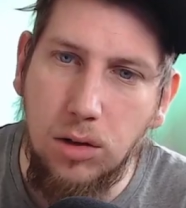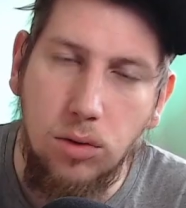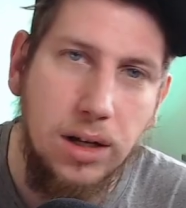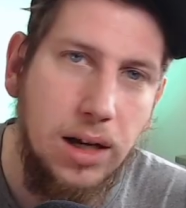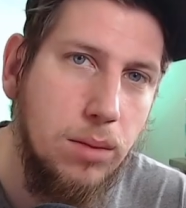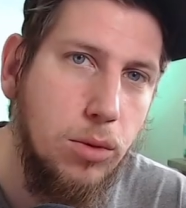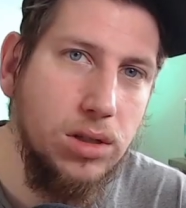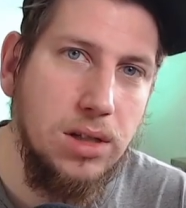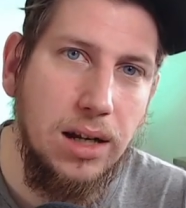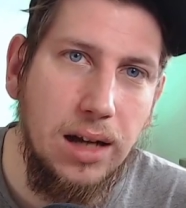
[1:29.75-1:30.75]
und die kann den
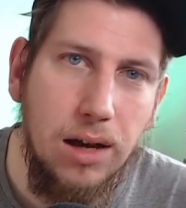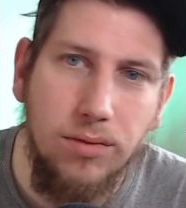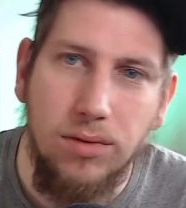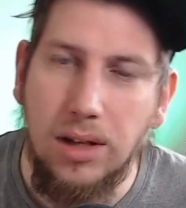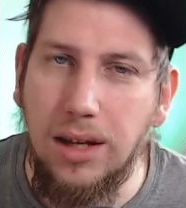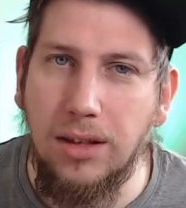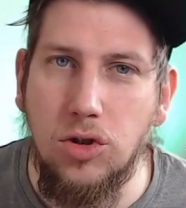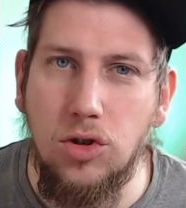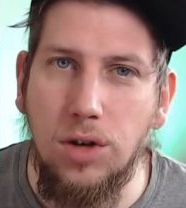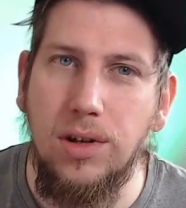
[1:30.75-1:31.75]
Monster angreifen, kann nicht
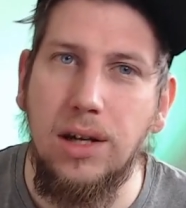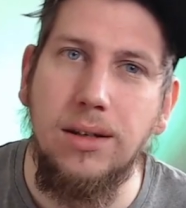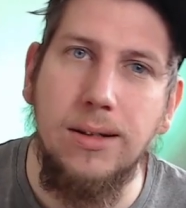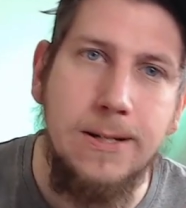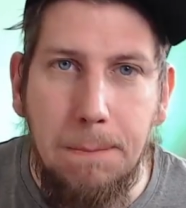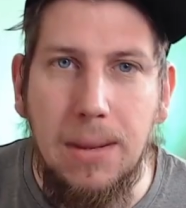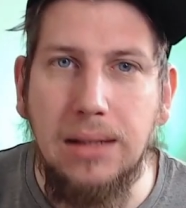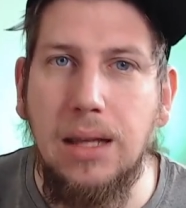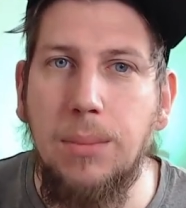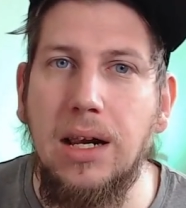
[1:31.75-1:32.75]
zerstört werden,
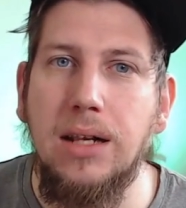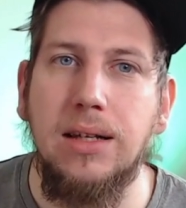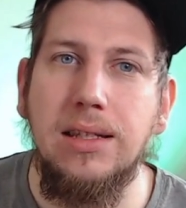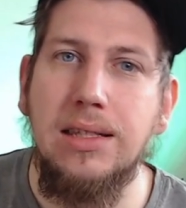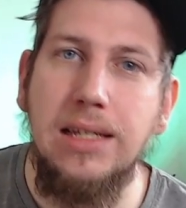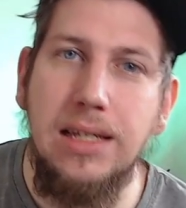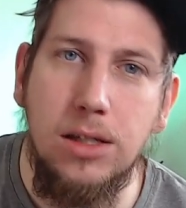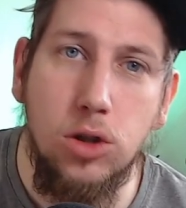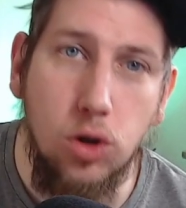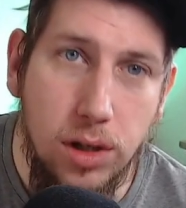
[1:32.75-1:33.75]
macht damit halt ganz
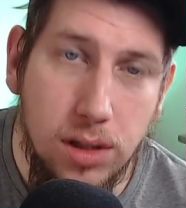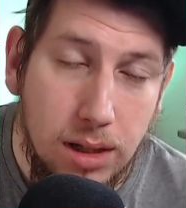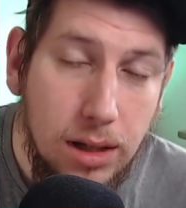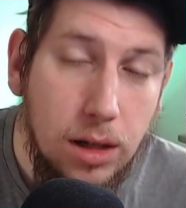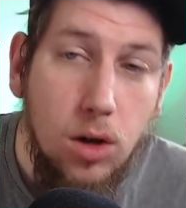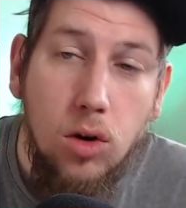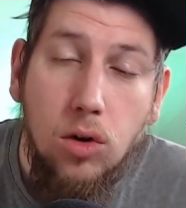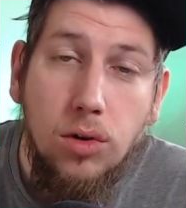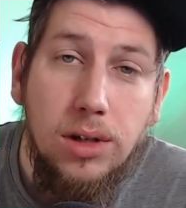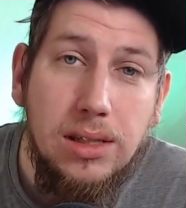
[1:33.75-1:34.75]
easy Zeus
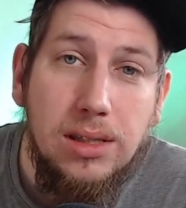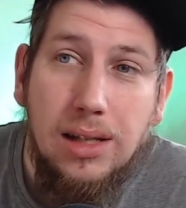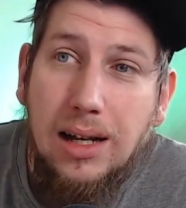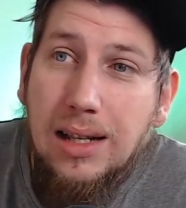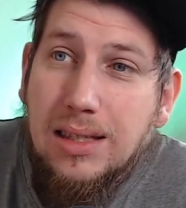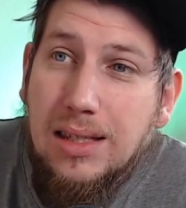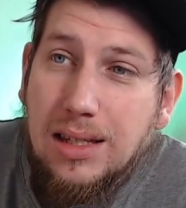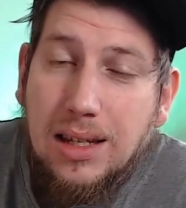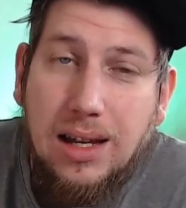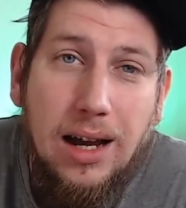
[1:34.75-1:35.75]
und ist an
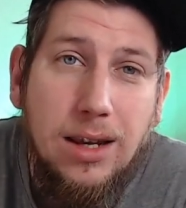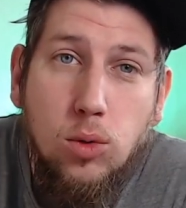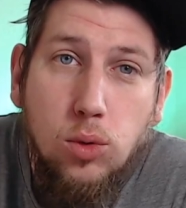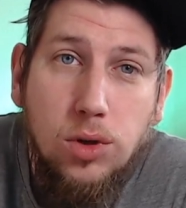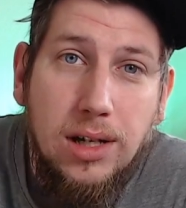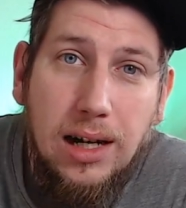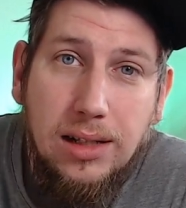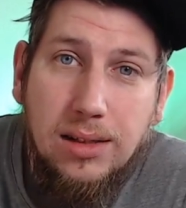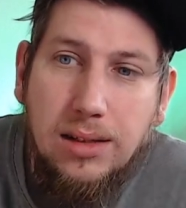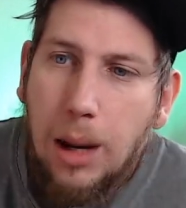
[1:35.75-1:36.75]
sich keine gute
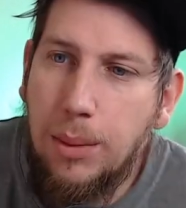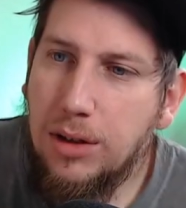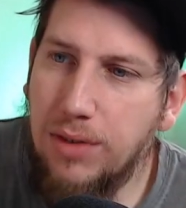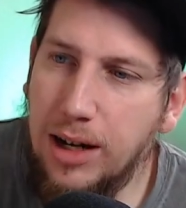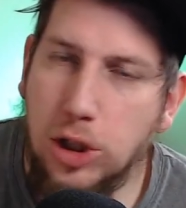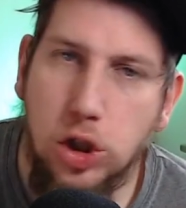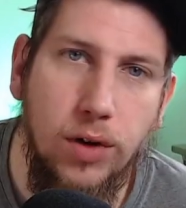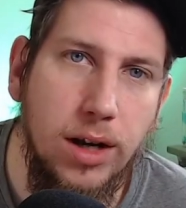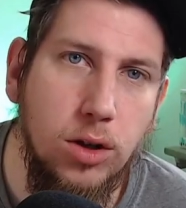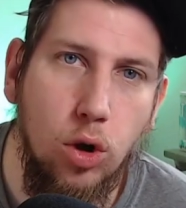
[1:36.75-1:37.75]
Karte, aber die war halt
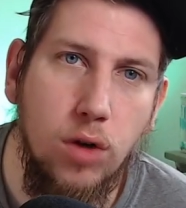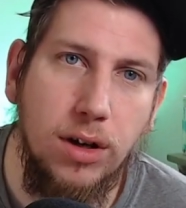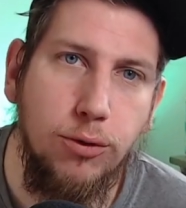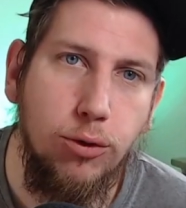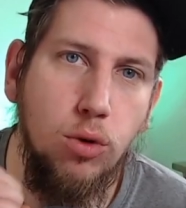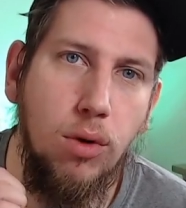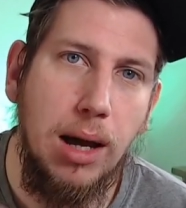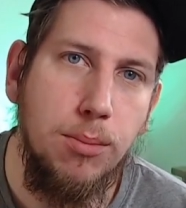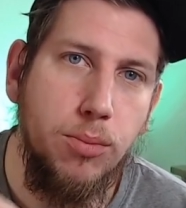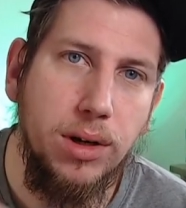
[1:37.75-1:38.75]
schweineteuer, weil die vorher nur
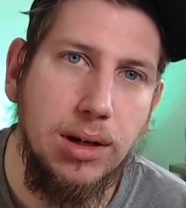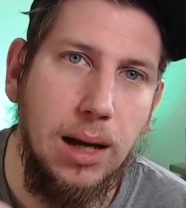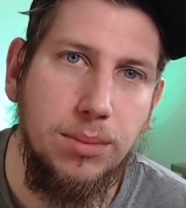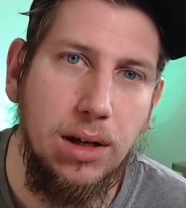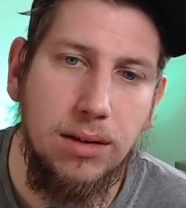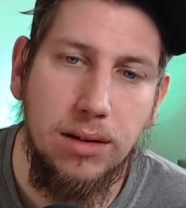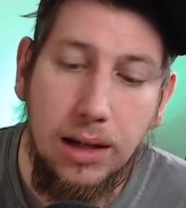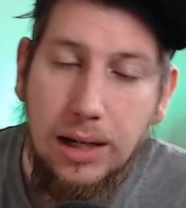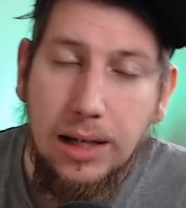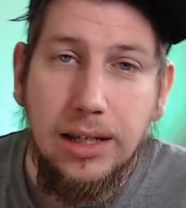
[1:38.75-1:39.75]
einen Print gehabt hat.
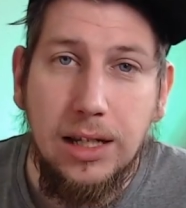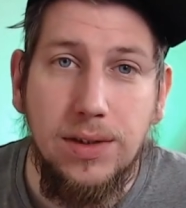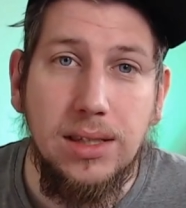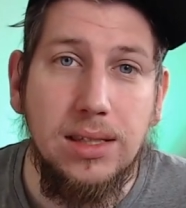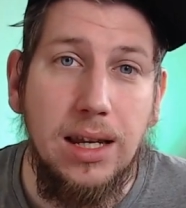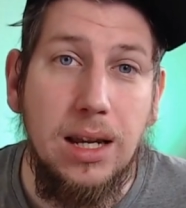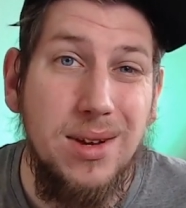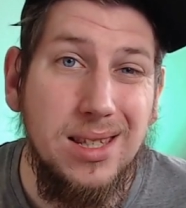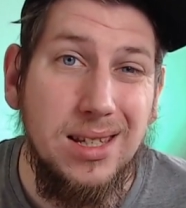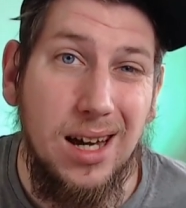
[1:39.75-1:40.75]
Deswegen ist es eine der
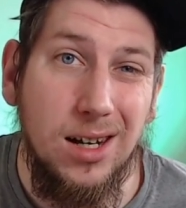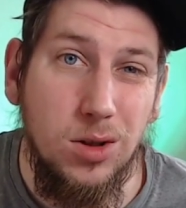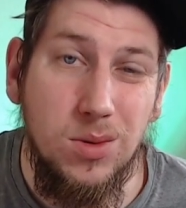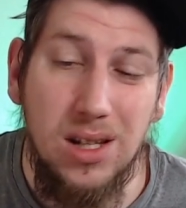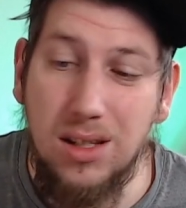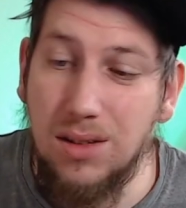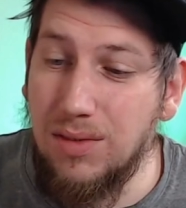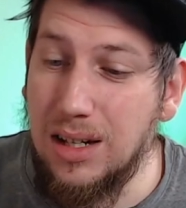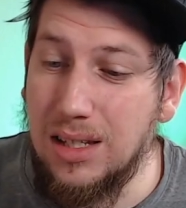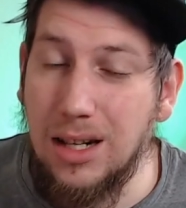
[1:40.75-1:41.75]
besten Karten aus dem Set,
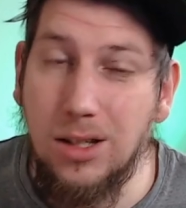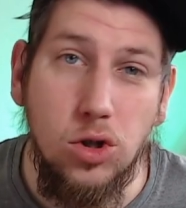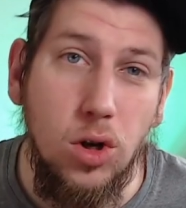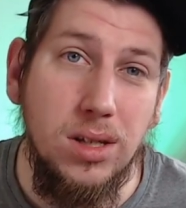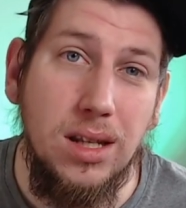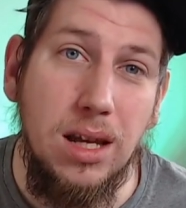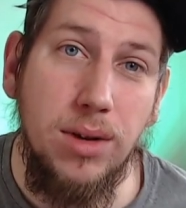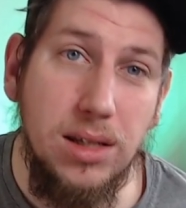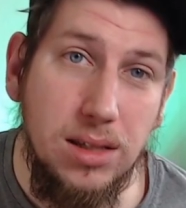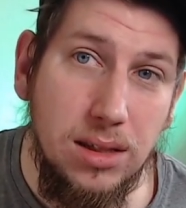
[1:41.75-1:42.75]
weil sie halt ein Zeus
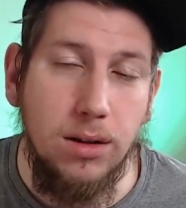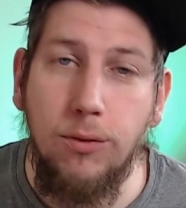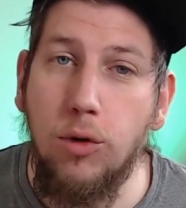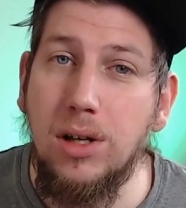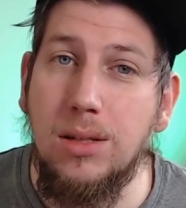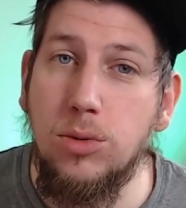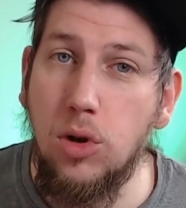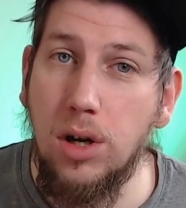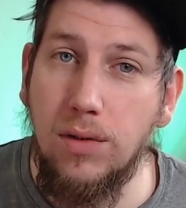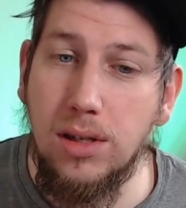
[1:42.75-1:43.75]
Enabler ist, der vorher ziemlich
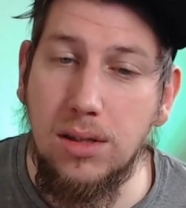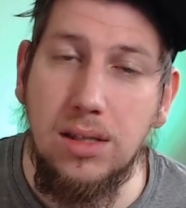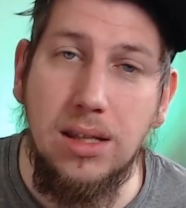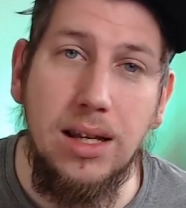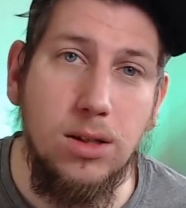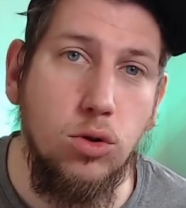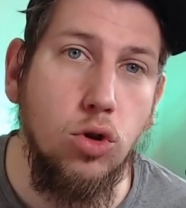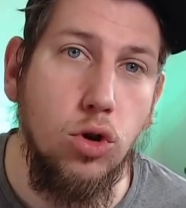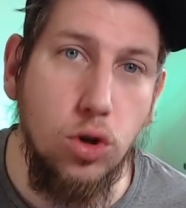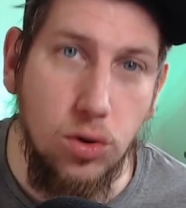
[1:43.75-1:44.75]
teuer gewesen ist, der jetzt natürlich
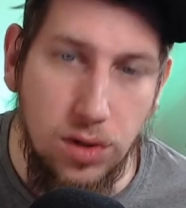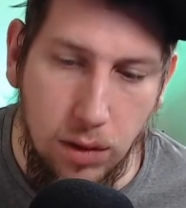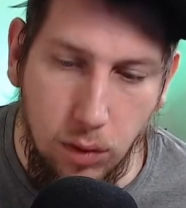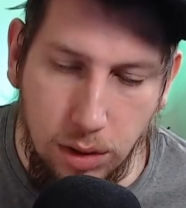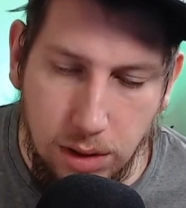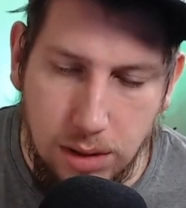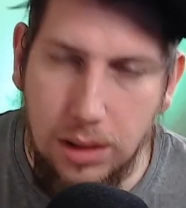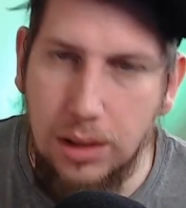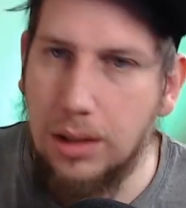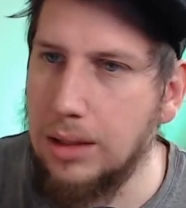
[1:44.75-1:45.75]
deutlich günstiger geworden
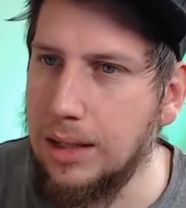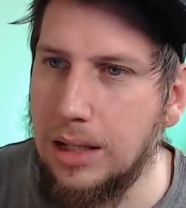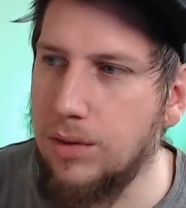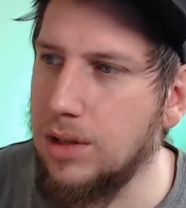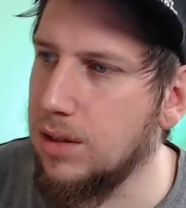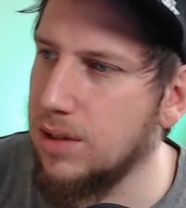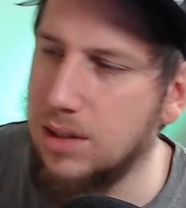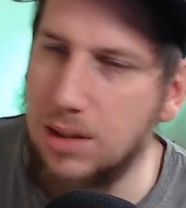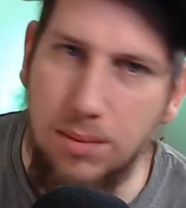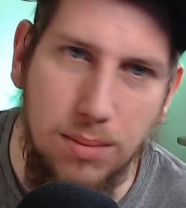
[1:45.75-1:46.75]
ist. Die Karte wird jetzt, weiß
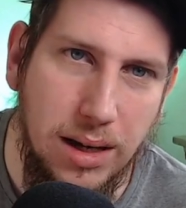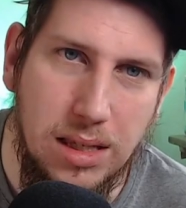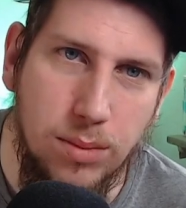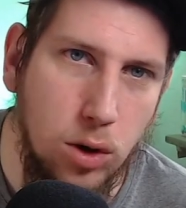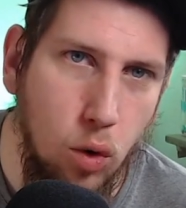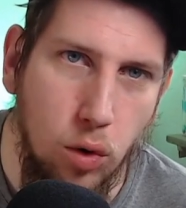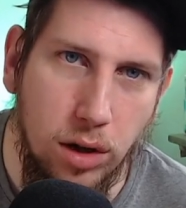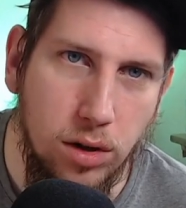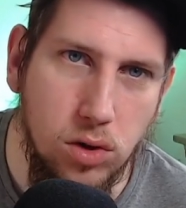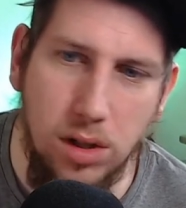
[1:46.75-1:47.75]
nicht, maximal ein Euro
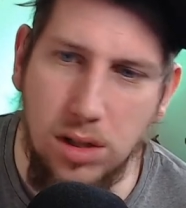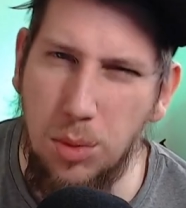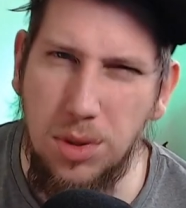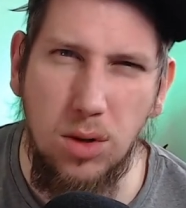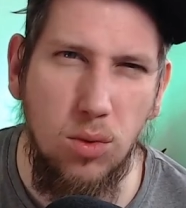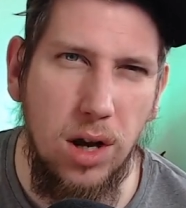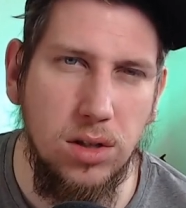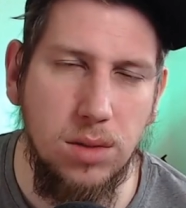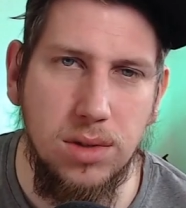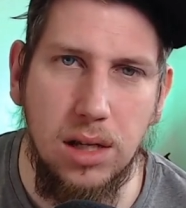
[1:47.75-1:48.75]
gehen oder so, das ist glaube ich eine Rare
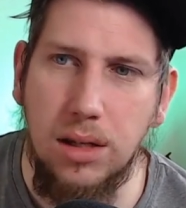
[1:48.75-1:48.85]
aus dem Set.